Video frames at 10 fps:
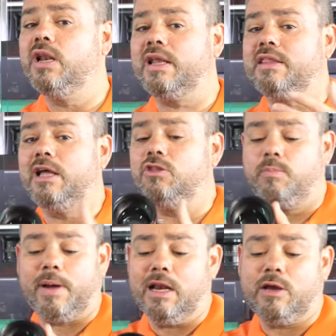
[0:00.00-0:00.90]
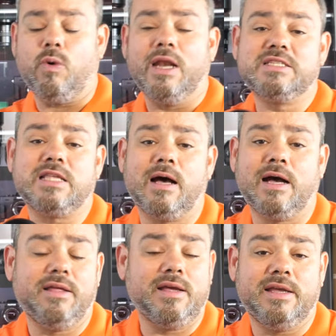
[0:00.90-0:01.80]
del retrato, para el cual
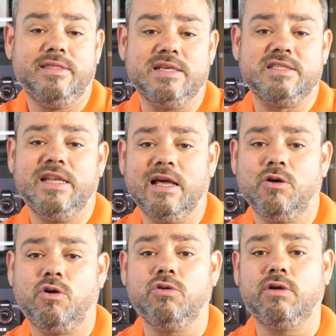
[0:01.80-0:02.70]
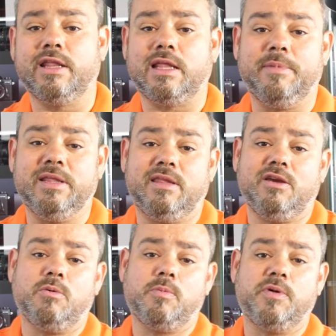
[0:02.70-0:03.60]
está eh, destinado concretamente
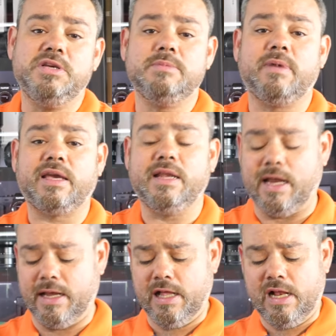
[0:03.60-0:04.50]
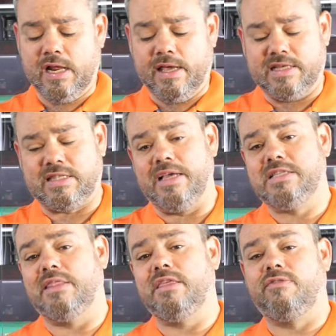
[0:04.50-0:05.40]
y como os podéis imaginar esta
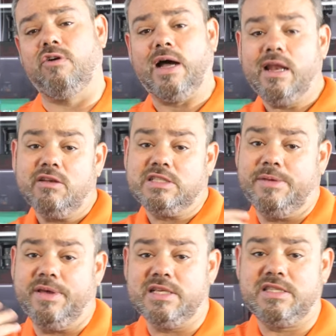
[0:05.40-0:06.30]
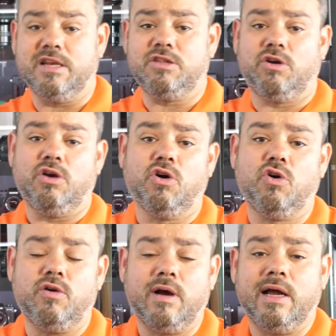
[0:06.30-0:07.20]
distancia focal, si bien es cierto que,
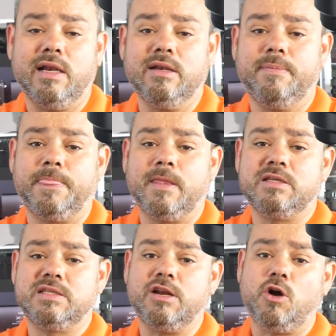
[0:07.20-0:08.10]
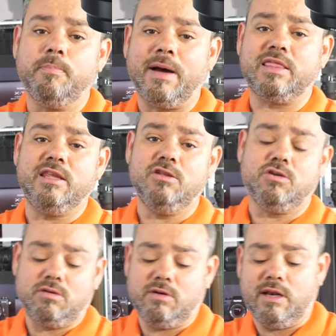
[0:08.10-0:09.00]
ojo, al ser
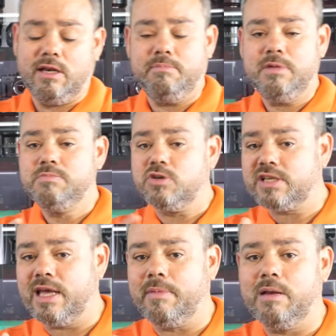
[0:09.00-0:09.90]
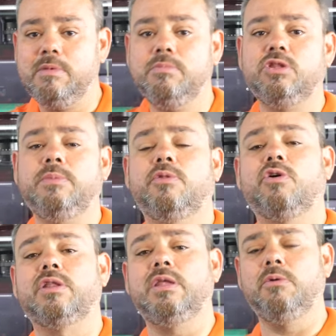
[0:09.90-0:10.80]
compartido el mismo esquema, el mismo tipo de
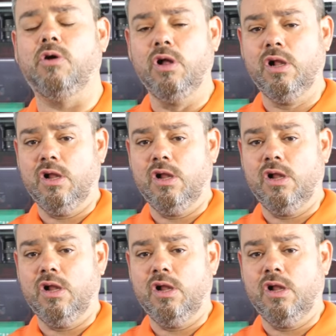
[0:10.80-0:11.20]
objetivo,